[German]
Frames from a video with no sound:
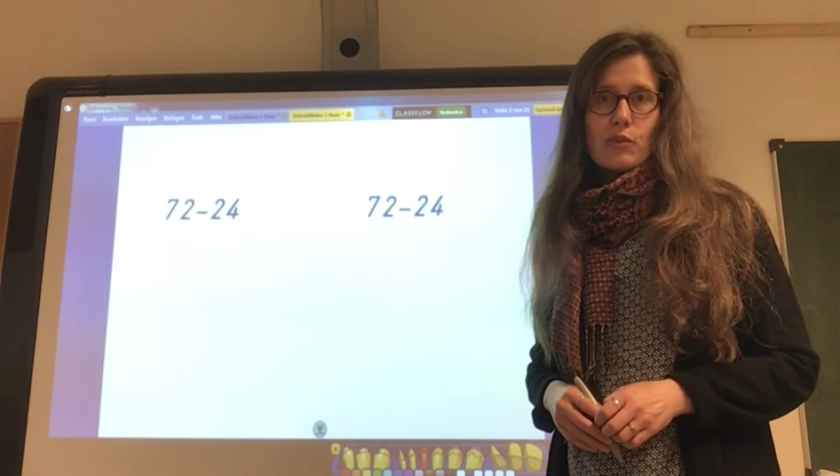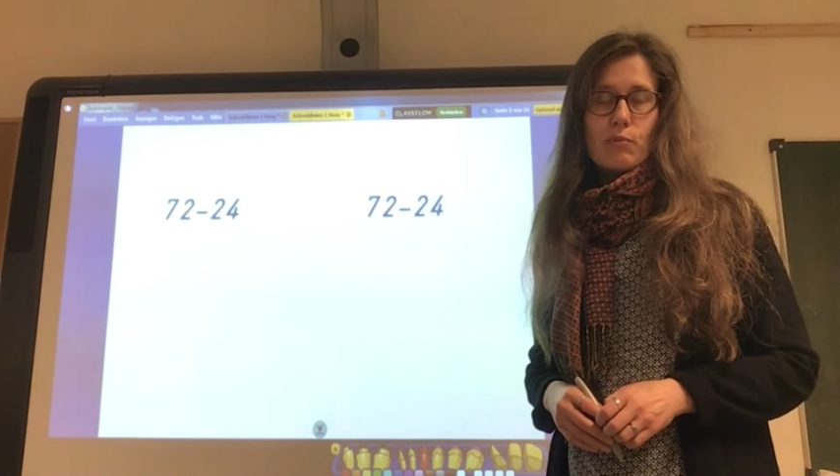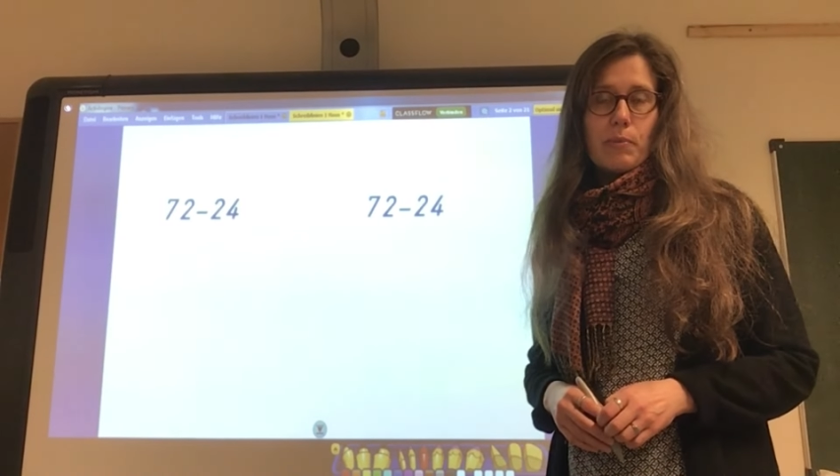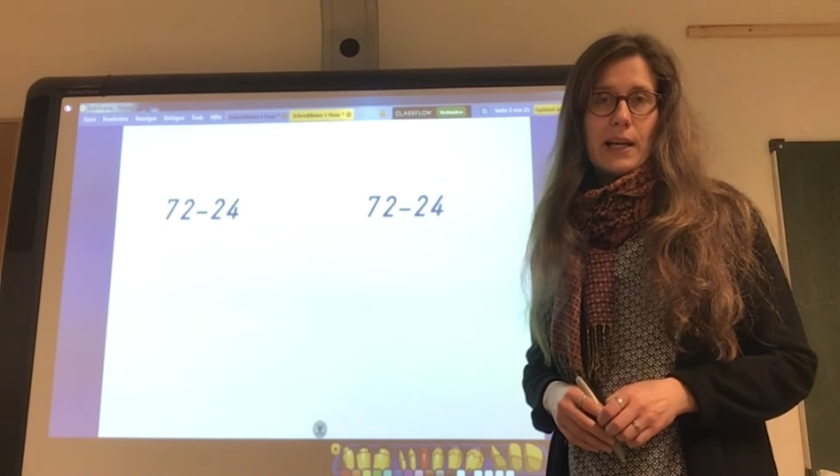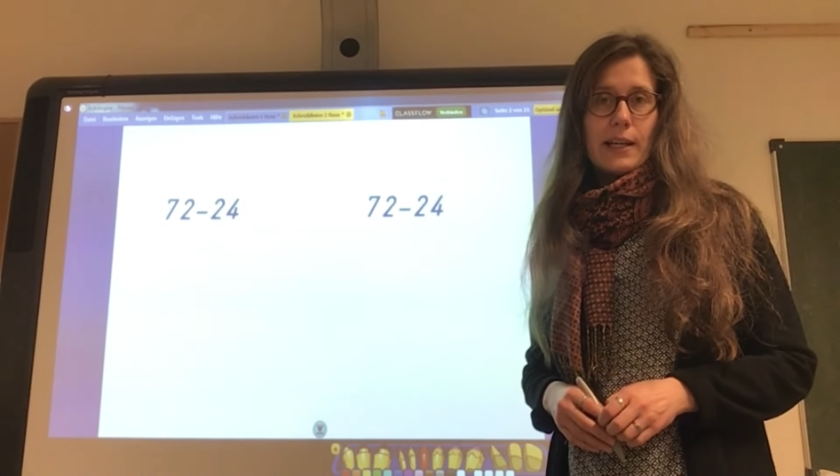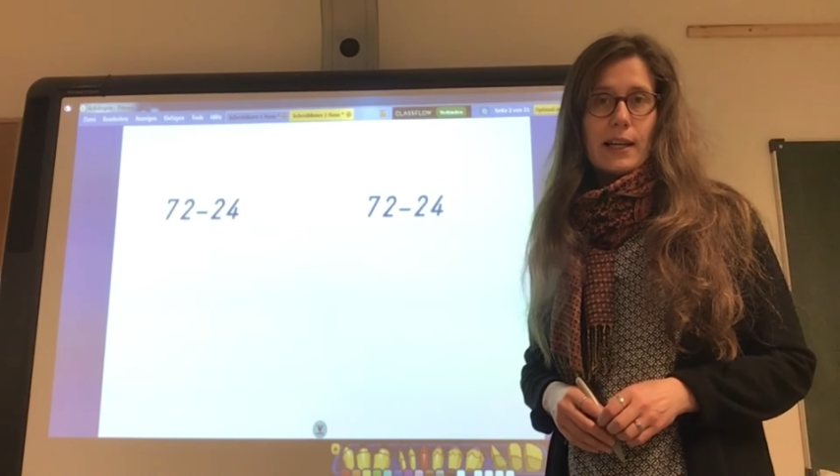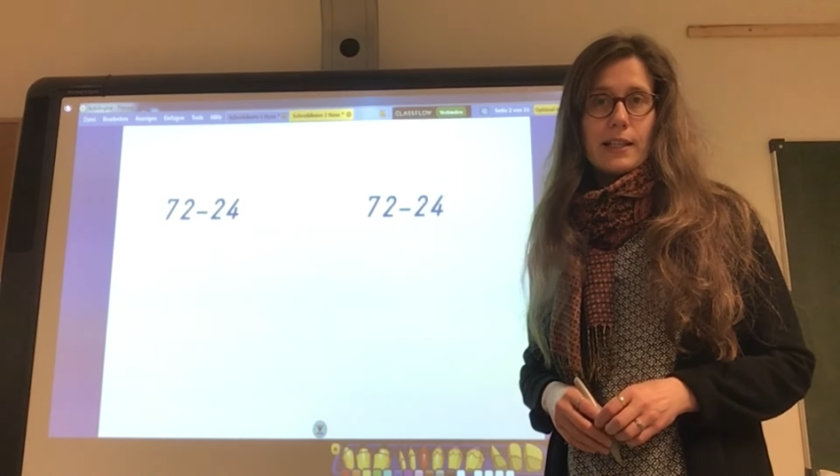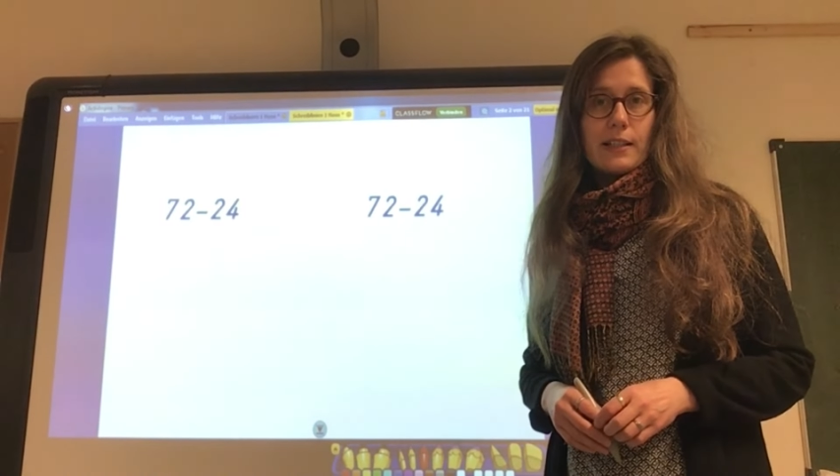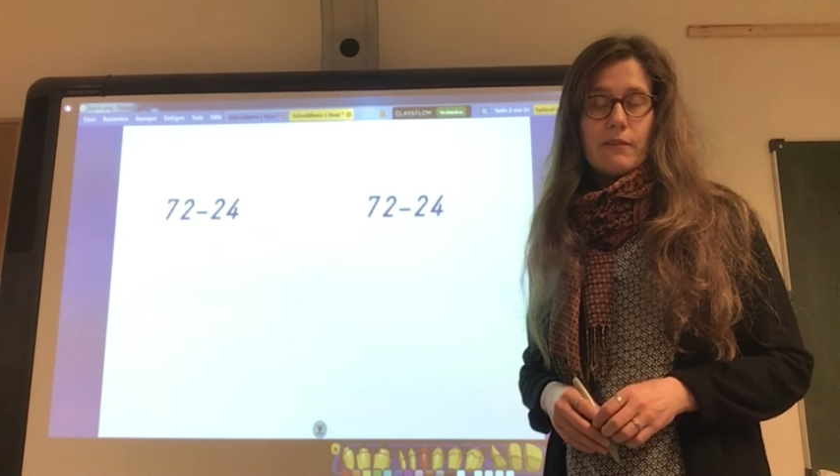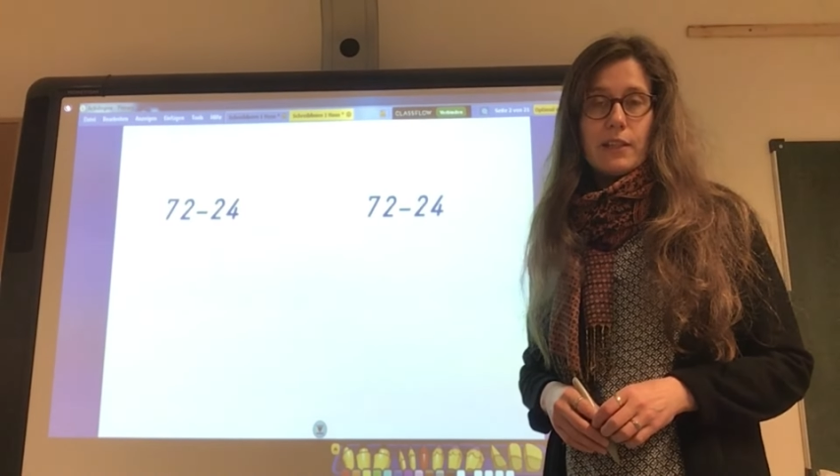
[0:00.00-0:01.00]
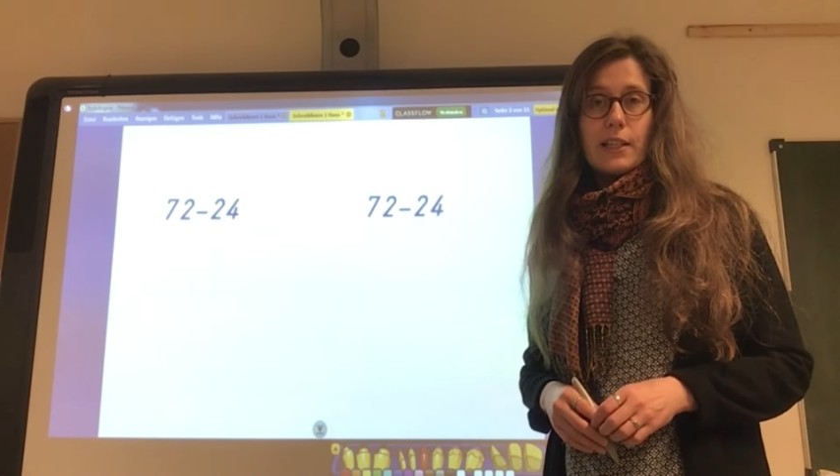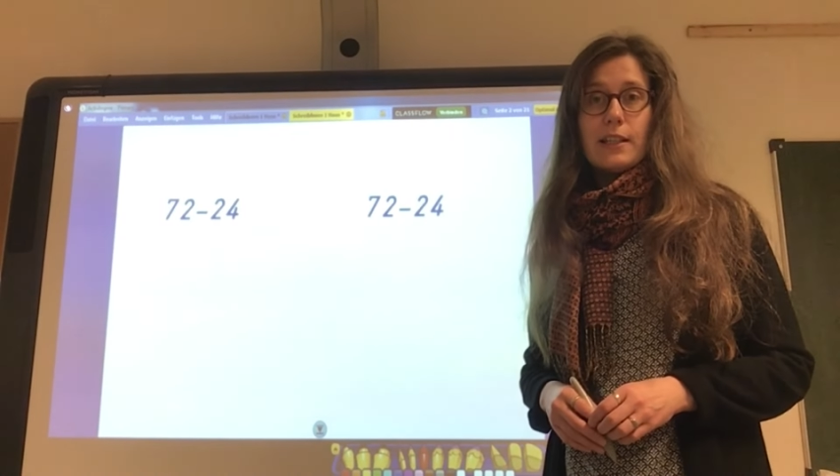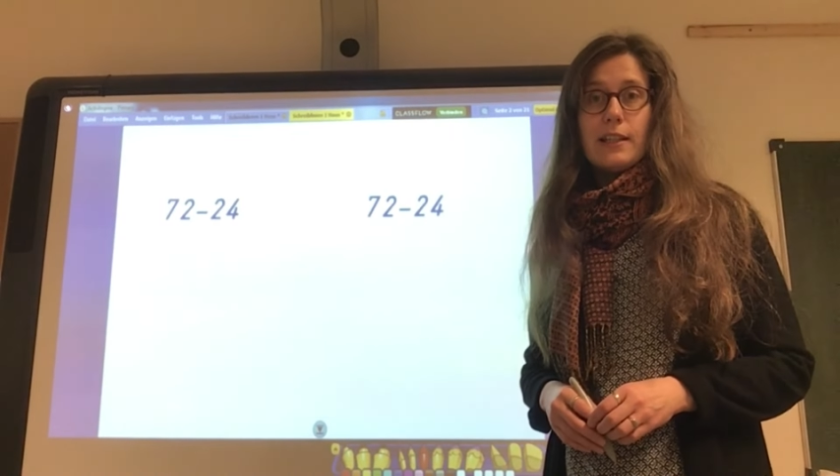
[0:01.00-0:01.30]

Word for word: du beide Rechenwege